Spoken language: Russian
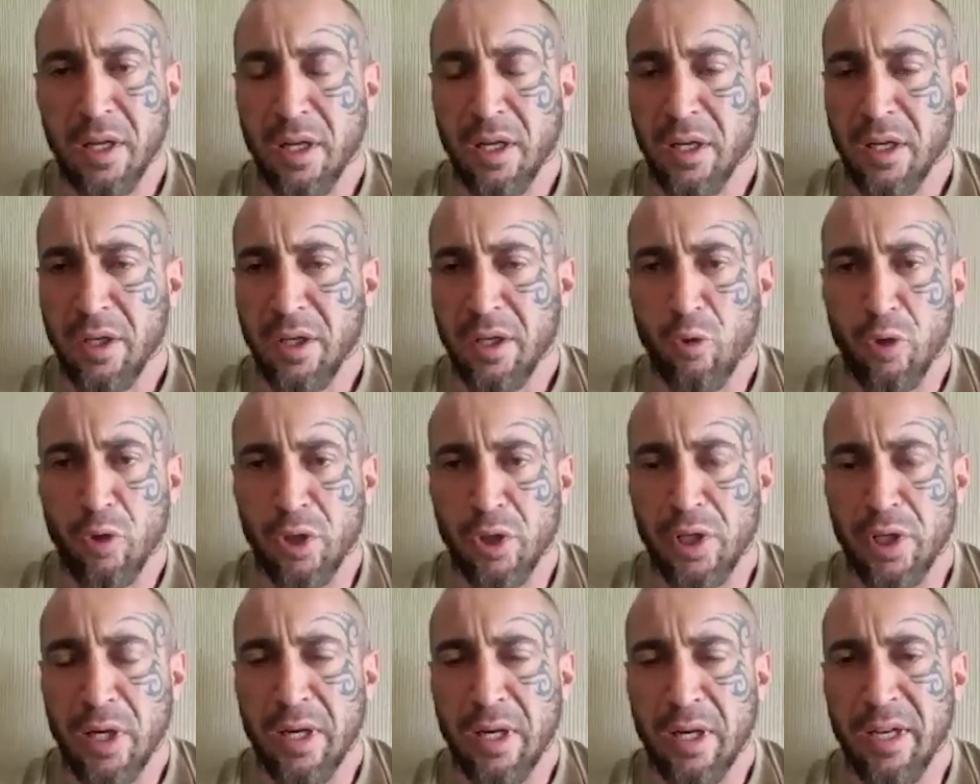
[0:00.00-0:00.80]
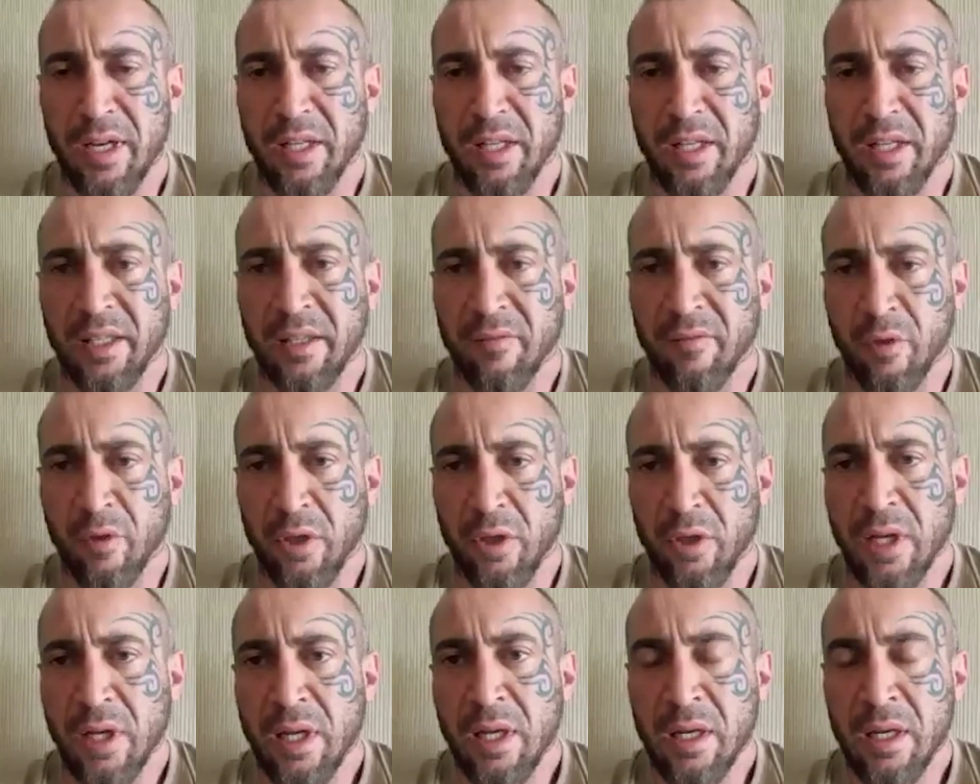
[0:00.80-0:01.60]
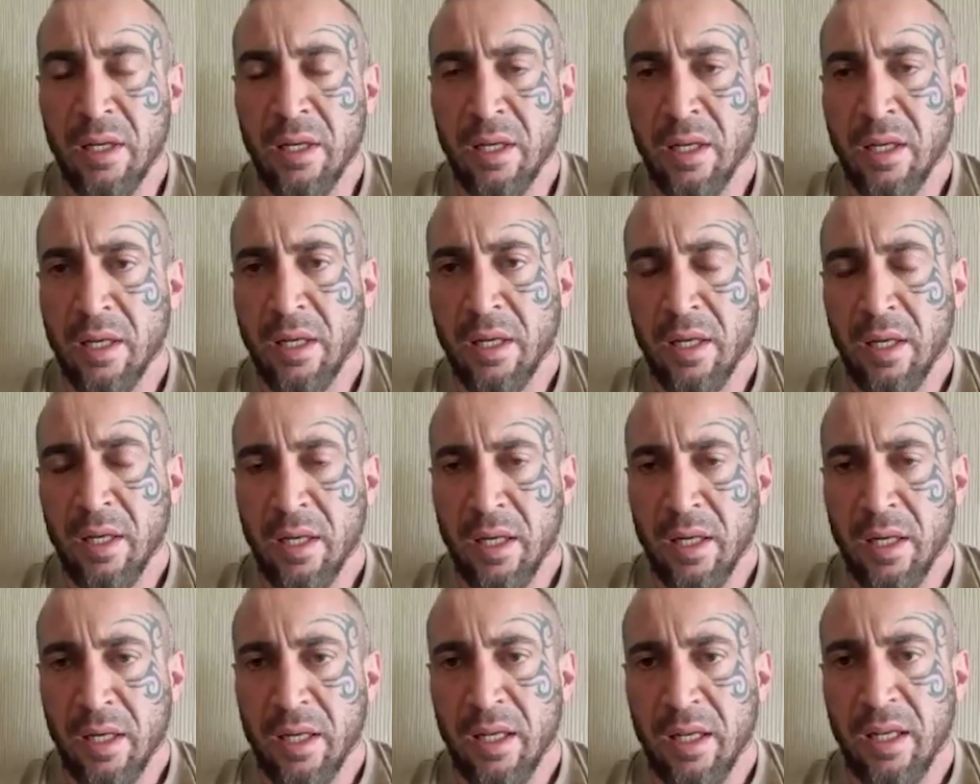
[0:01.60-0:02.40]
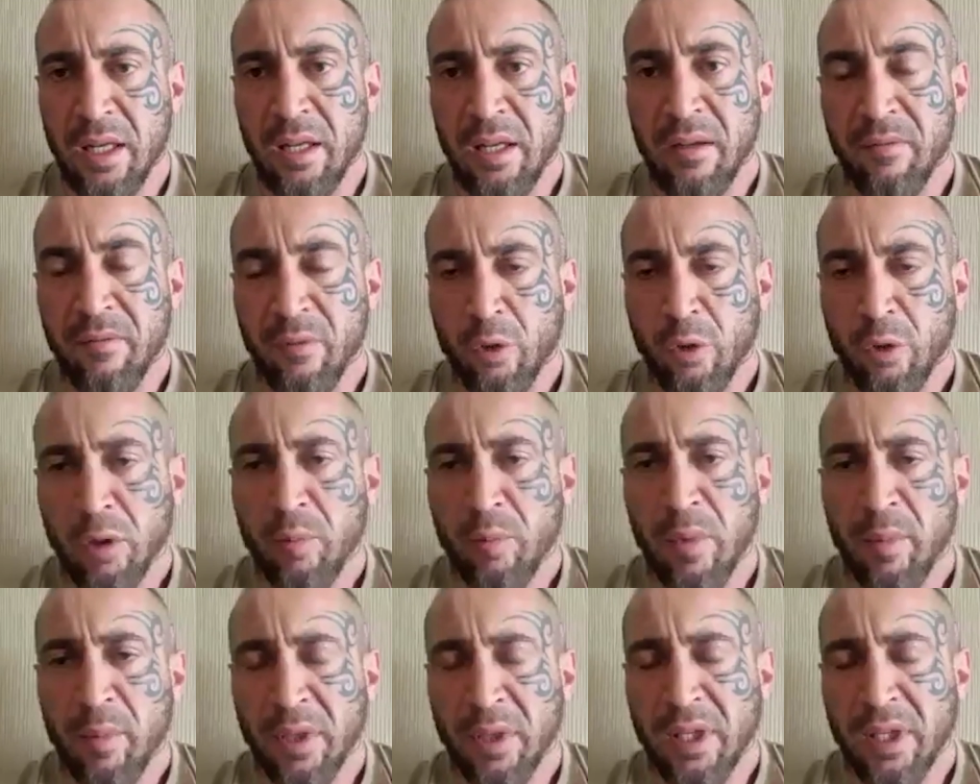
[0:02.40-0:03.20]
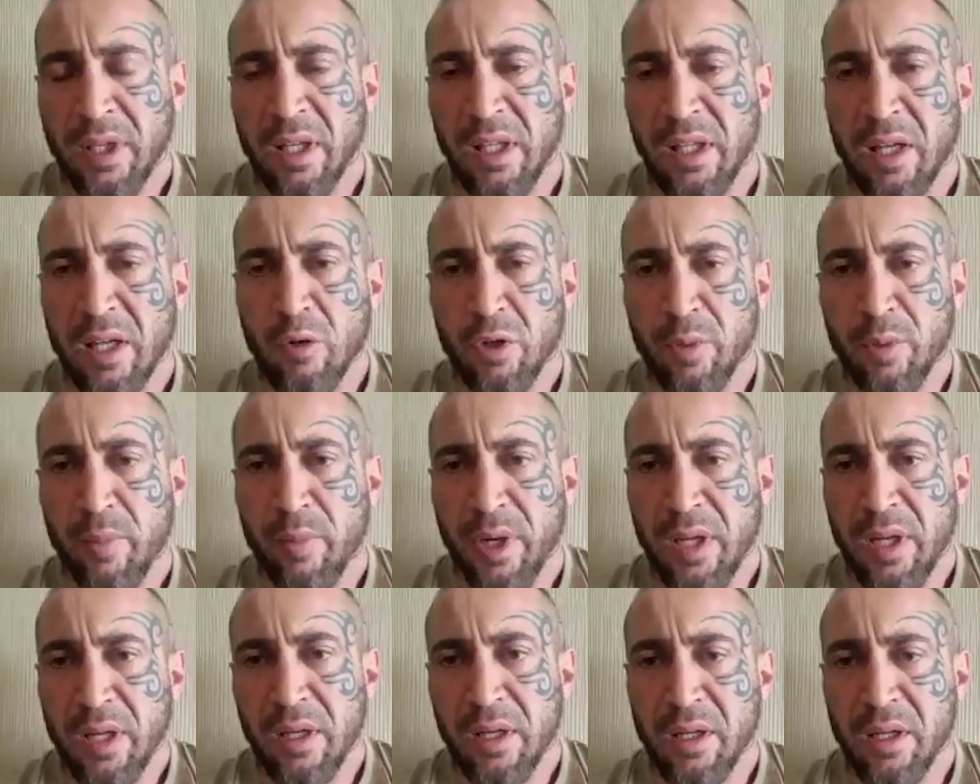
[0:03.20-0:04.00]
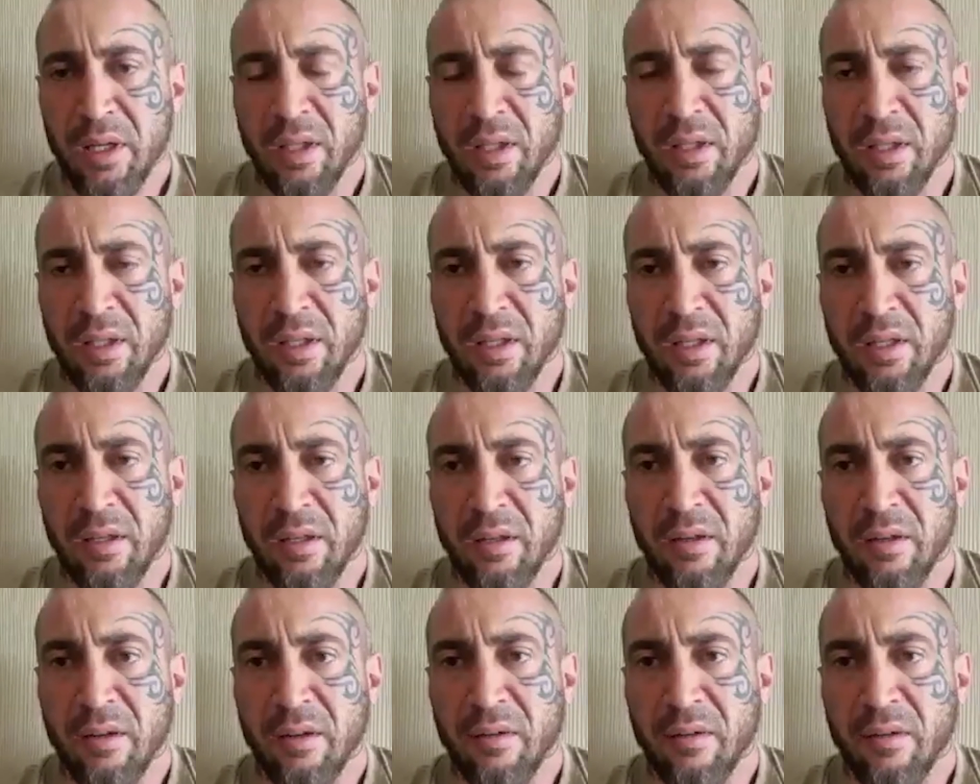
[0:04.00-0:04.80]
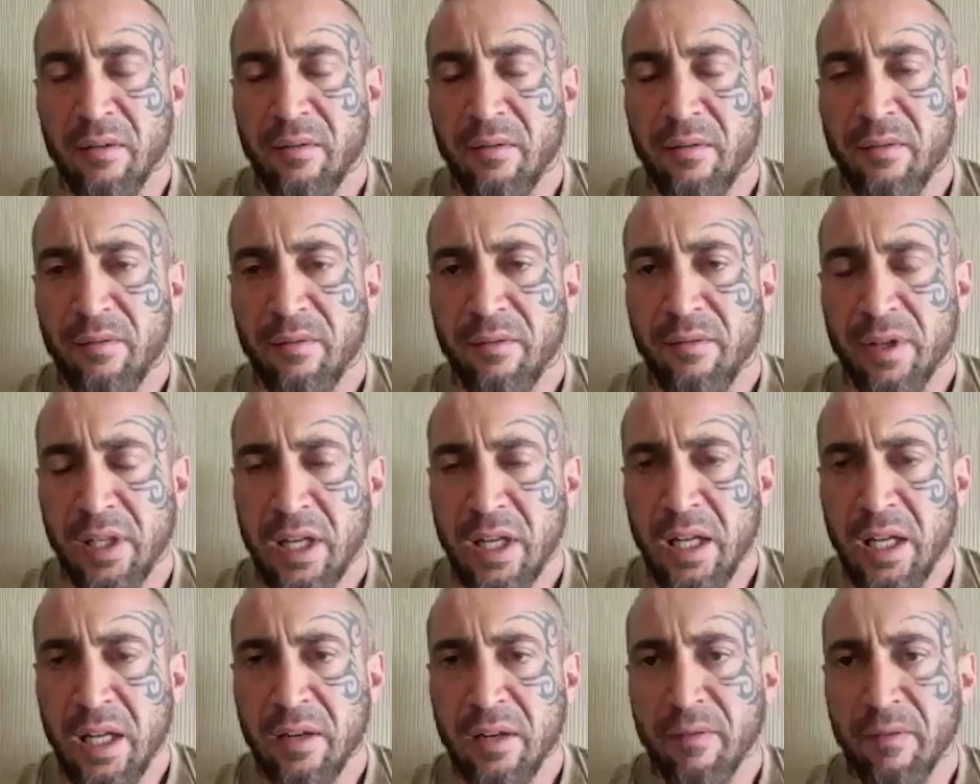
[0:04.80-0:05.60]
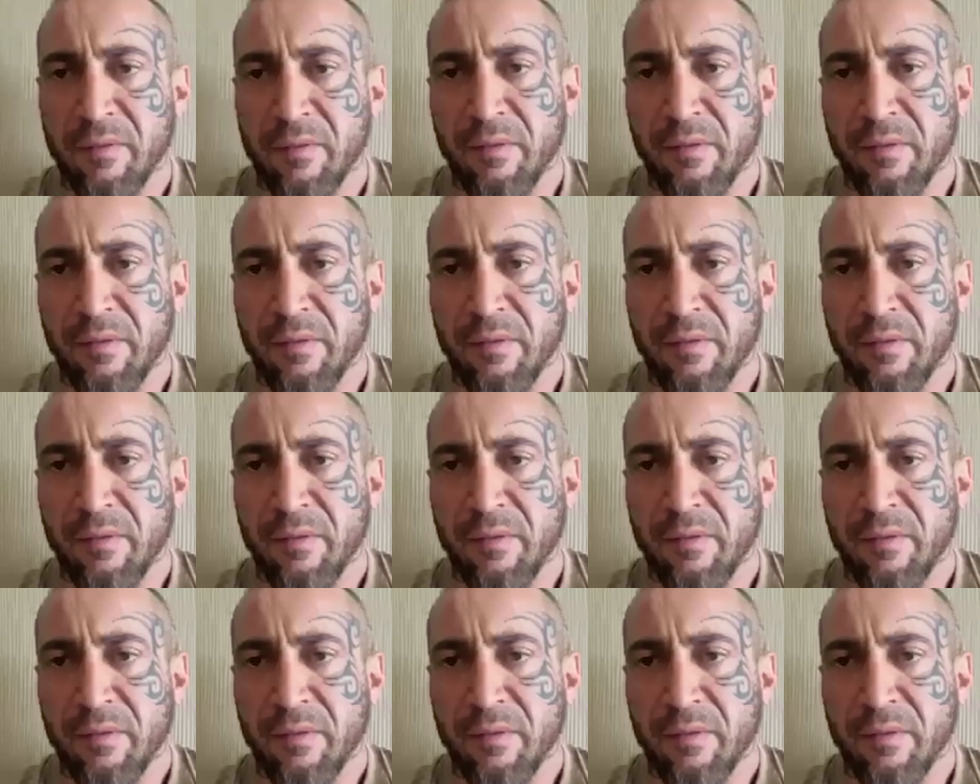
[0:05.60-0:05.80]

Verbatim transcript: Не уезжали ни одного дня. И в тот момент, когда я уже приехал э, в Киев,